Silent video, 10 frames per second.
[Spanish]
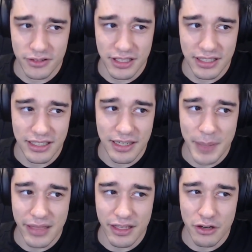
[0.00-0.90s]
O sea, ya
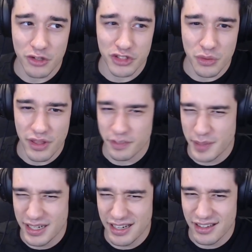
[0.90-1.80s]
parece que no hay consecuencias
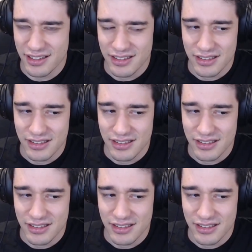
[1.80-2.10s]
para nada.